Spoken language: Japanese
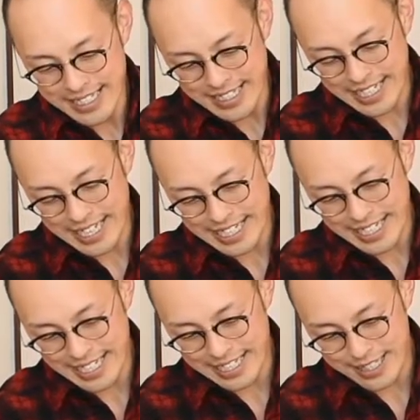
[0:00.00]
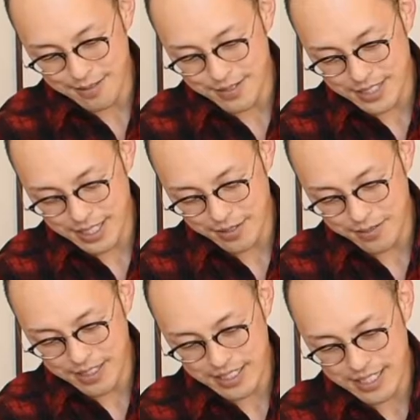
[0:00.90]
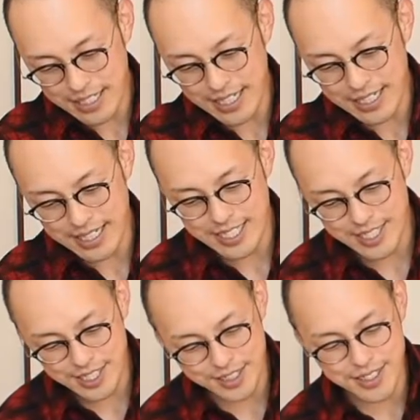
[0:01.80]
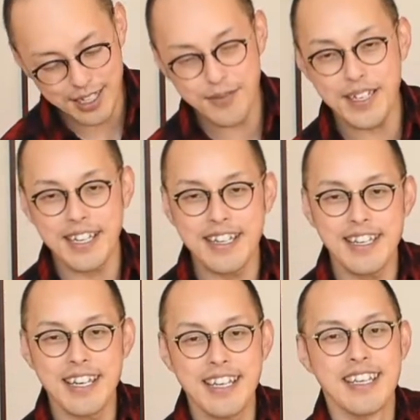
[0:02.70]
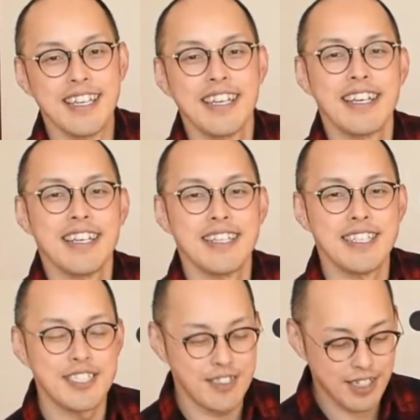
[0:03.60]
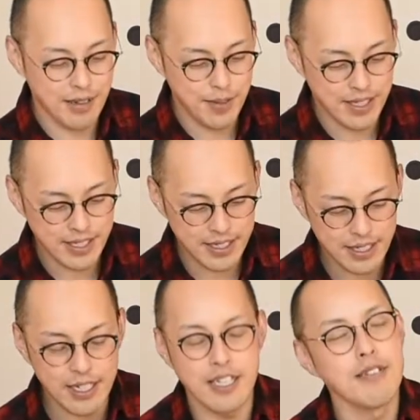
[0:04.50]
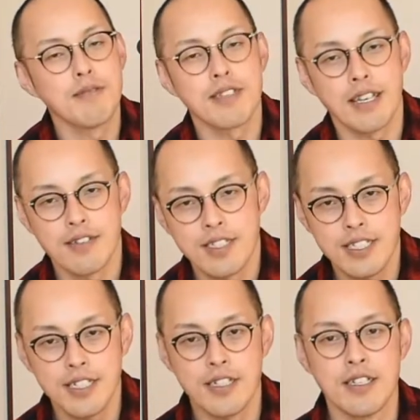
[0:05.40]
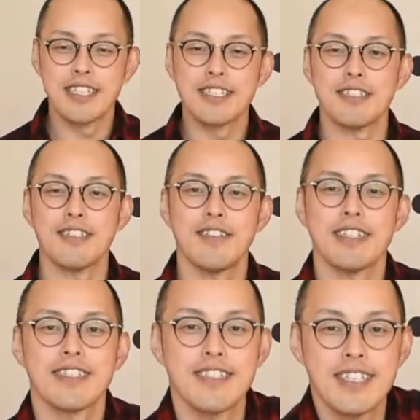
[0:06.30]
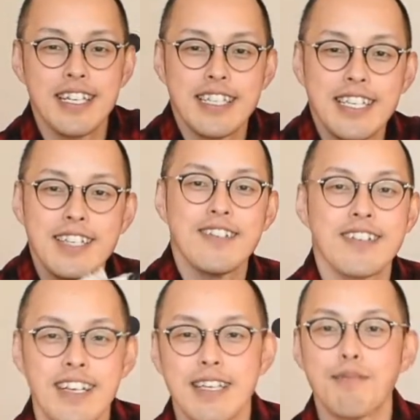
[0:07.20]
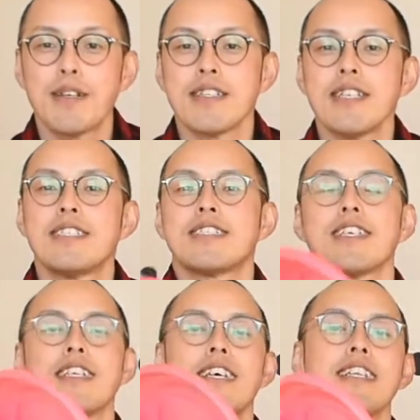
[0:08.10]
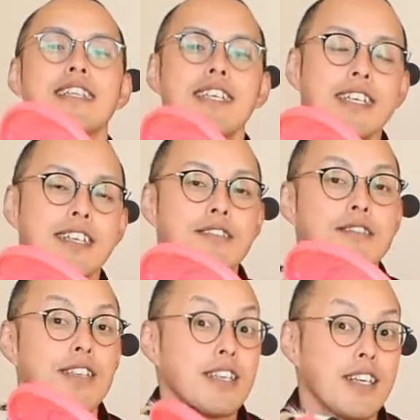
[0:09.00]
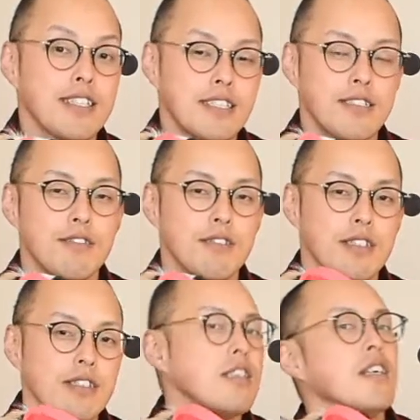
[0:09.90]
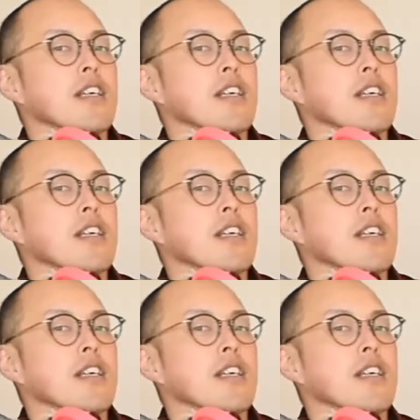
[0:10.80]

手に入らへんと思ってたものが手に入ったら一生懸命になるやん。一生懸命になってたら犬も楽しいよ。それは、それができるのがやっぱりね、しつけであって、犬を理解することですし、